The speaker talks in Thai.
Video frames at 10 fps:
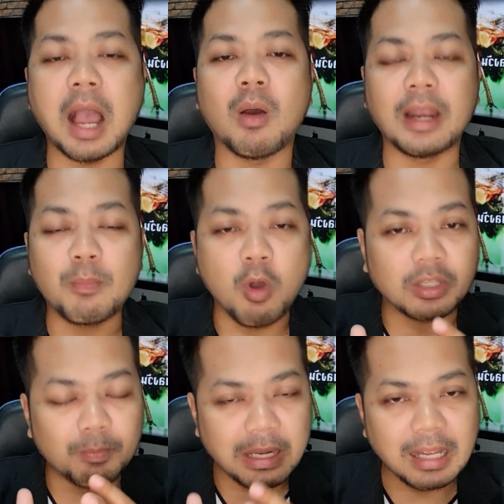ข่าวอันไหนพอ
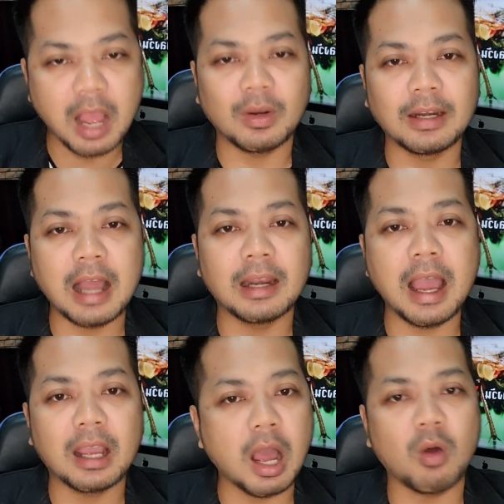จะเป็นข่าวดัง ๆ
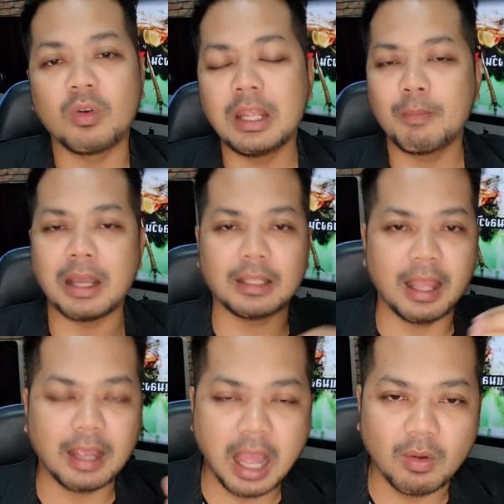ได้ ก็เอารีบมาแถ
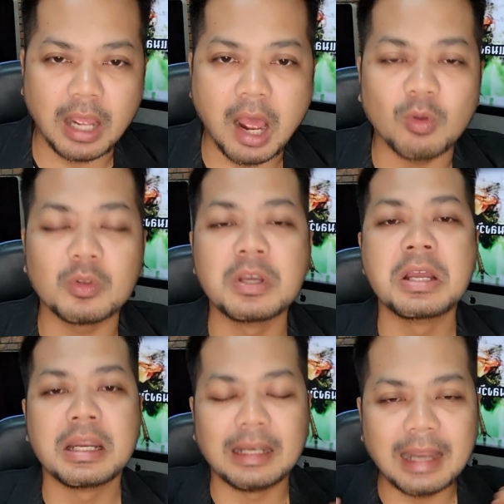ลงข่าวเลยเอา
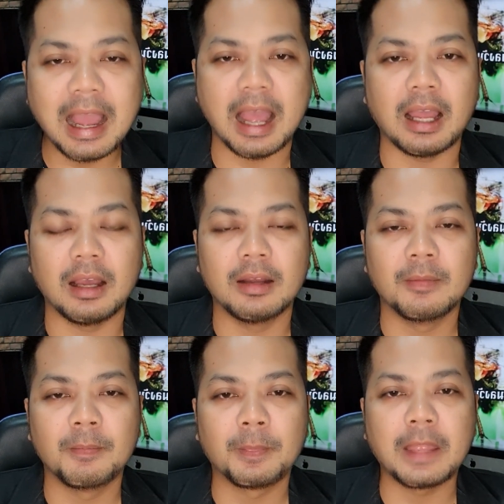หน้า
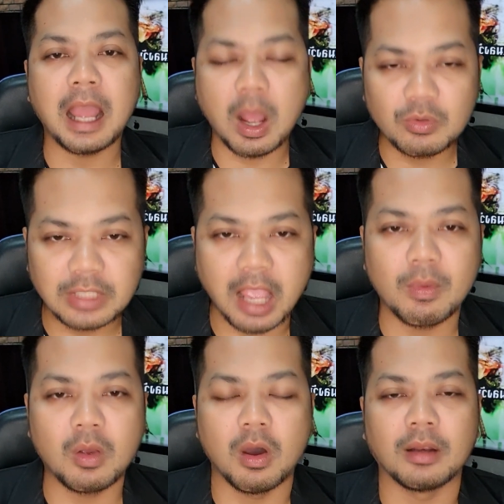นะเอาแสง
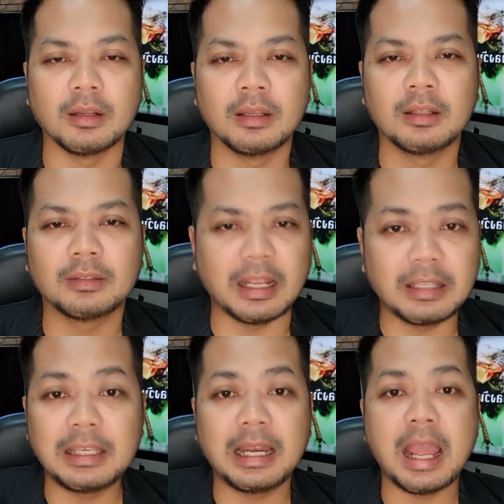ไว้ก่อน แต่
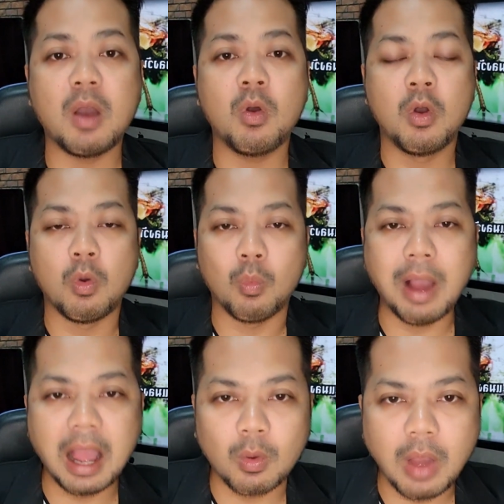จริง ๆ แล้ว
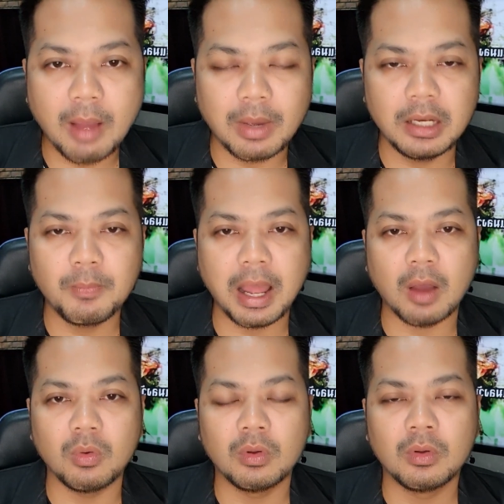ว่าความกันหรือเปล่า